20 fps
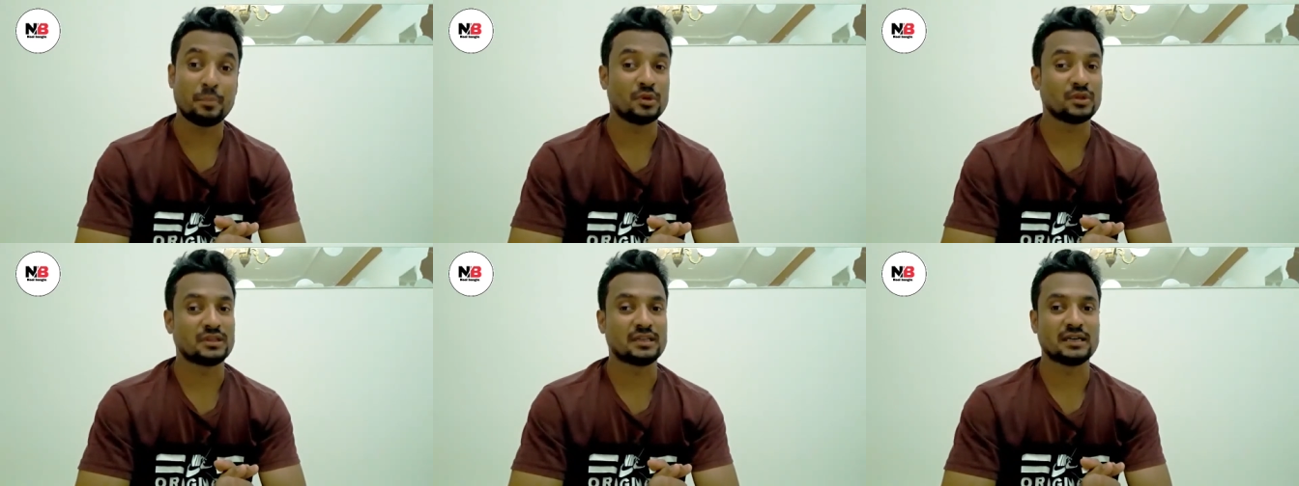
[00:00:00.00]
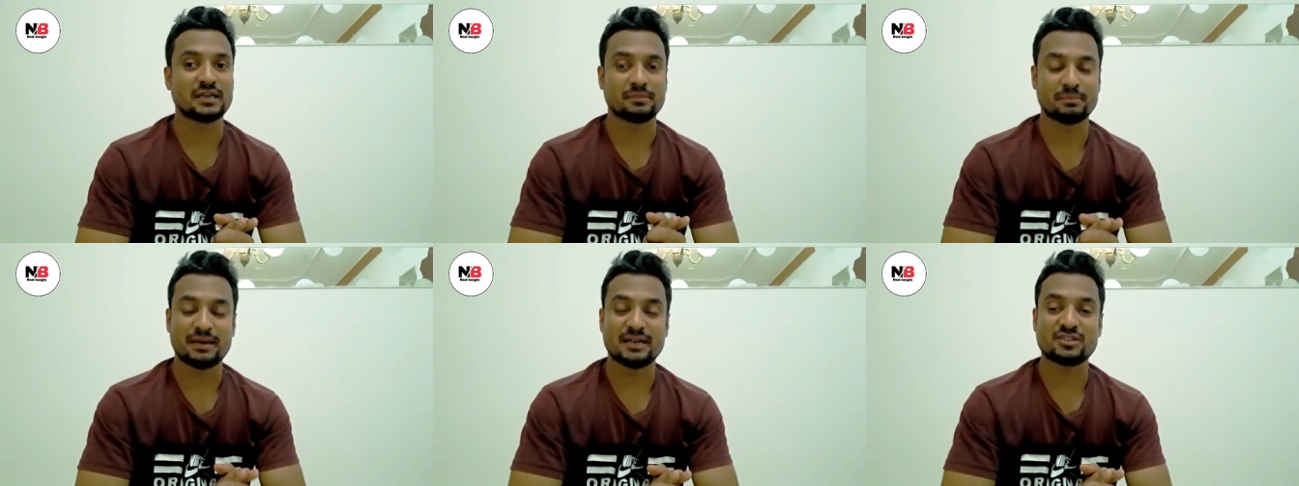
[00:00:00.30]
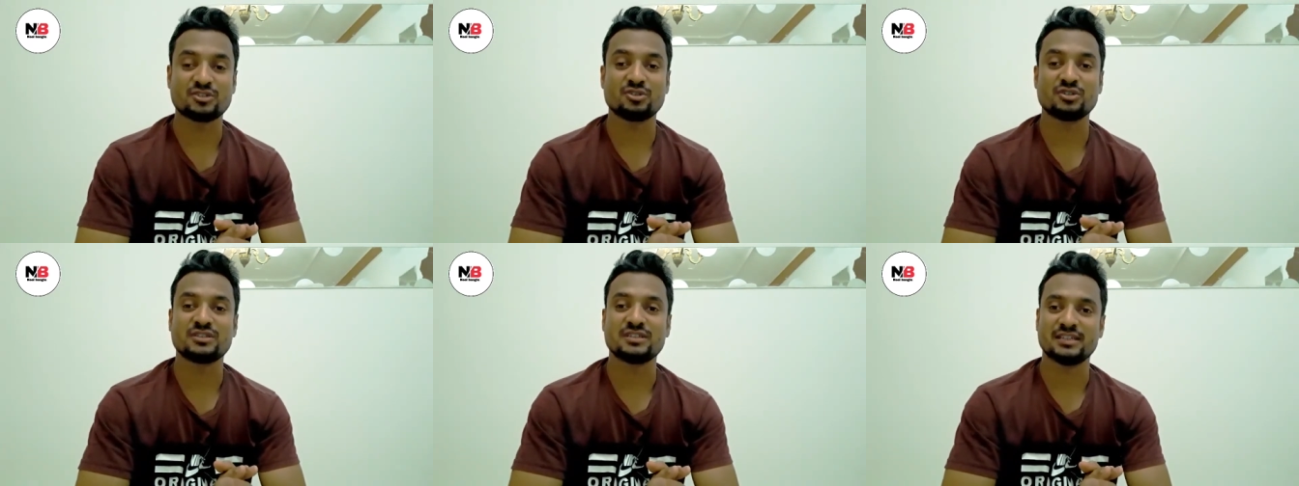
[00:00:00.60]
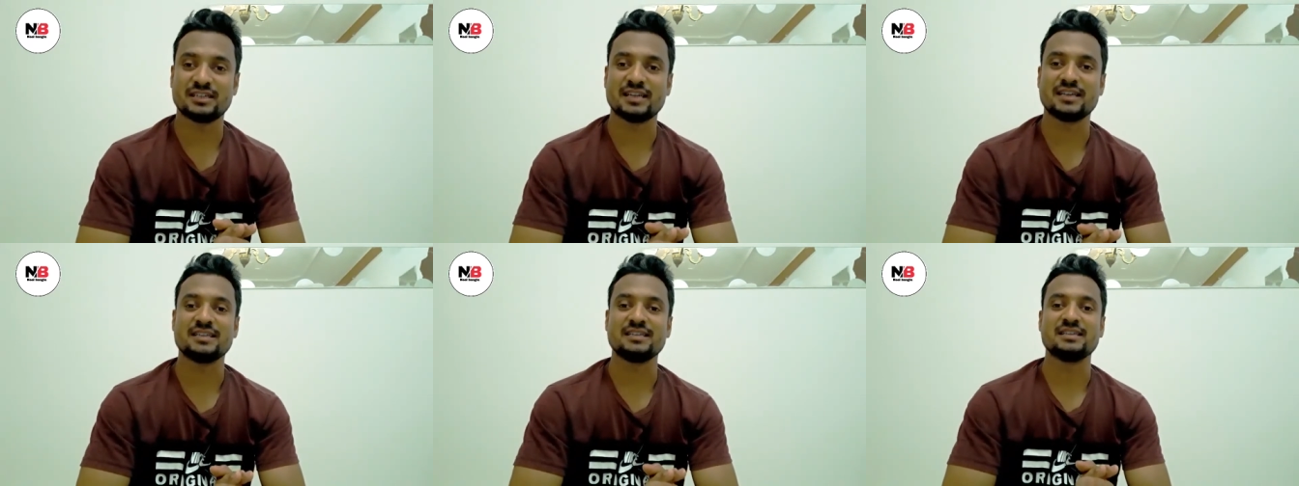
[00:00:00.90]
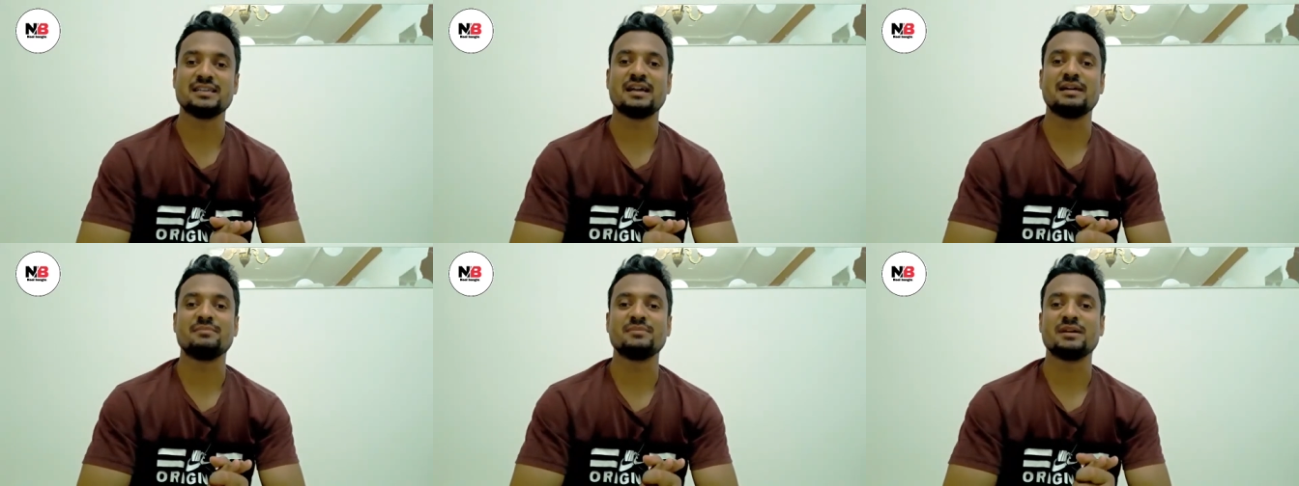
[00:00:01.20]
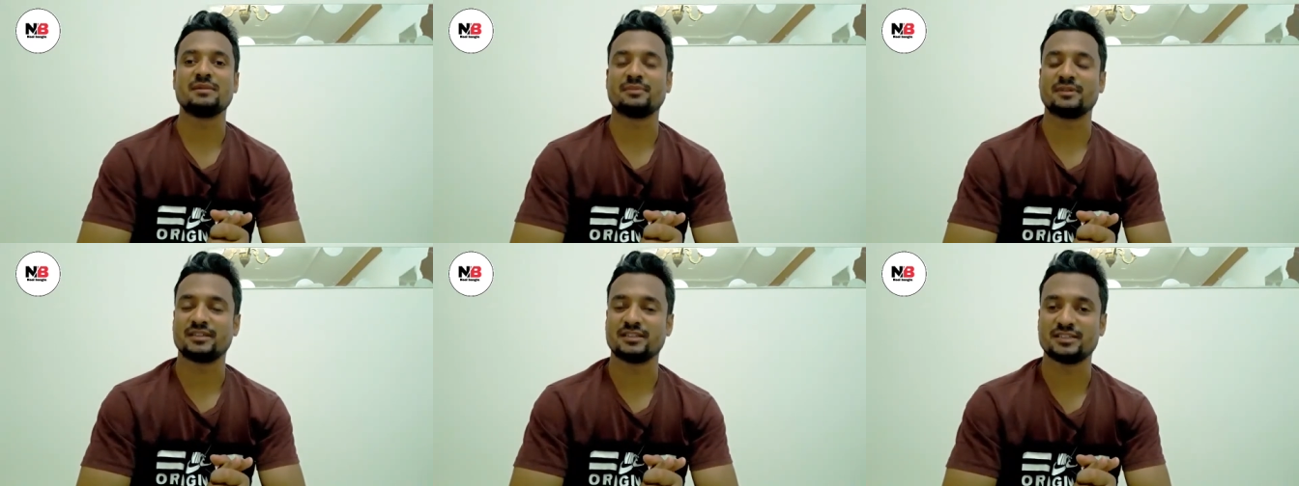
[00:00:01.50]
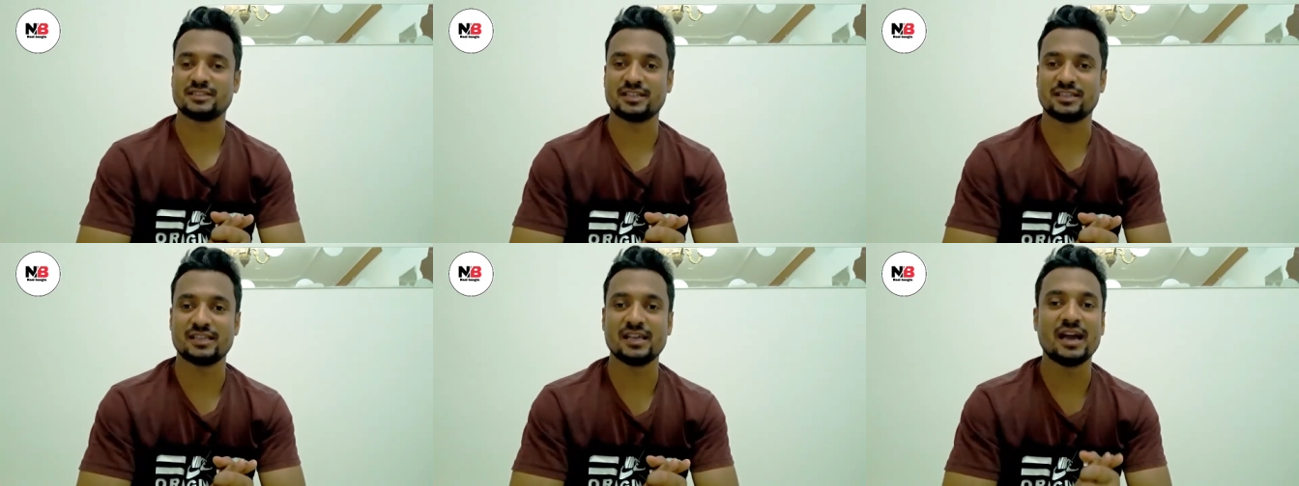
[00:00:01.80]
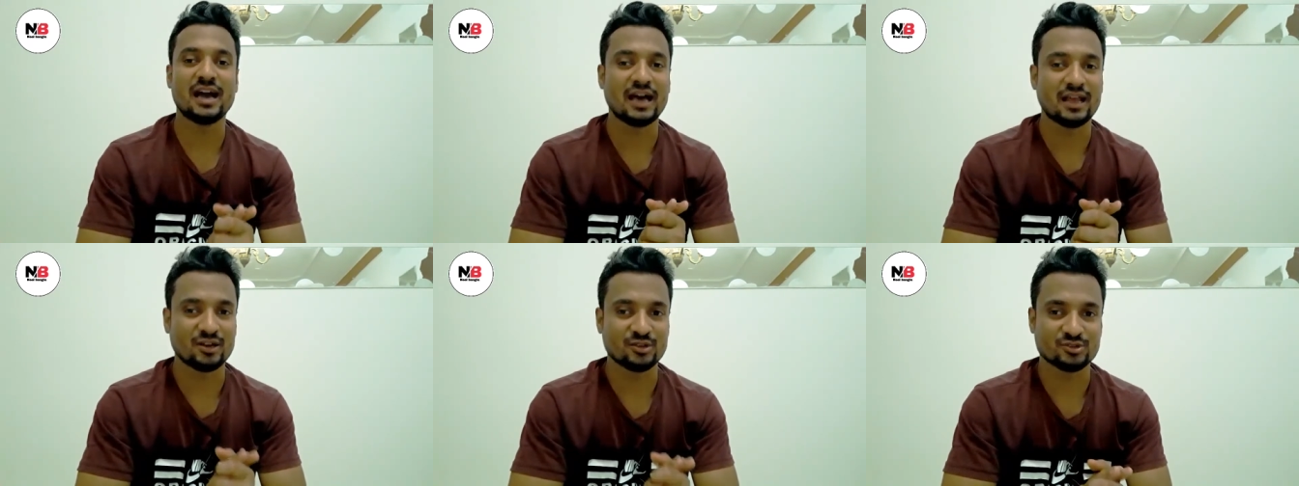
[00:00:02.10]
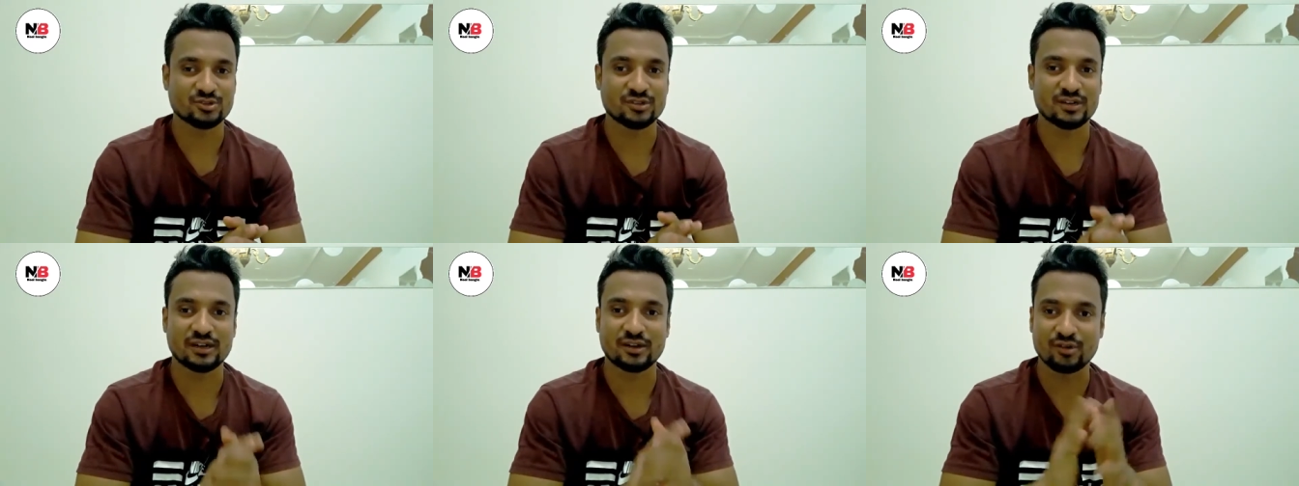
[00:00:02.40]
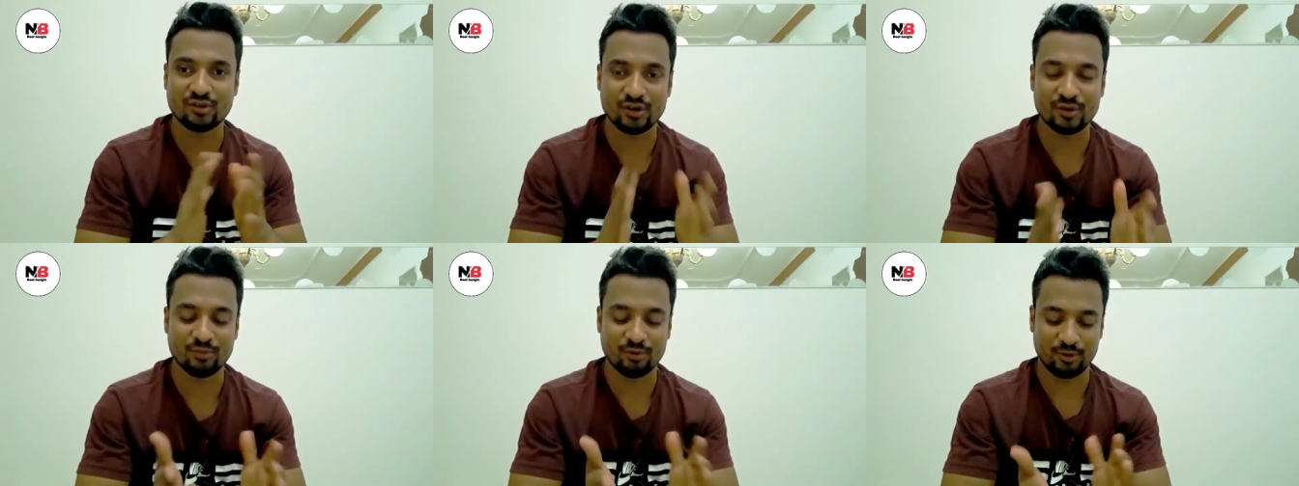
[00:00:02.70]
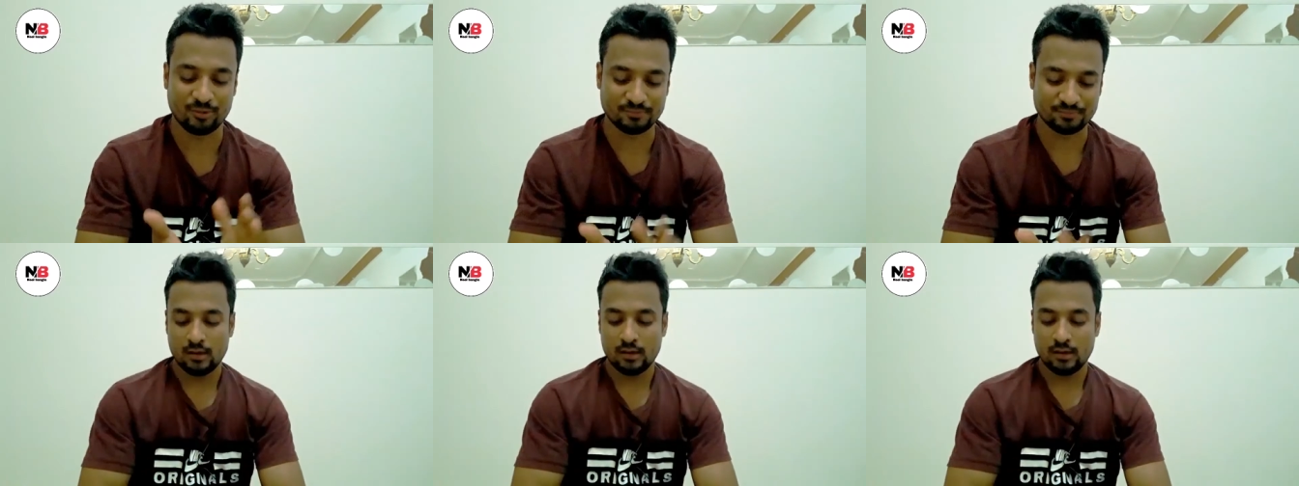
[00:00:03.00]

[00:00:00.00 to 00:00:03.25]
প্রত্যেক মাসও সেটাই নিয়ে আমি আপনাদের সাথে আলোচনা করবো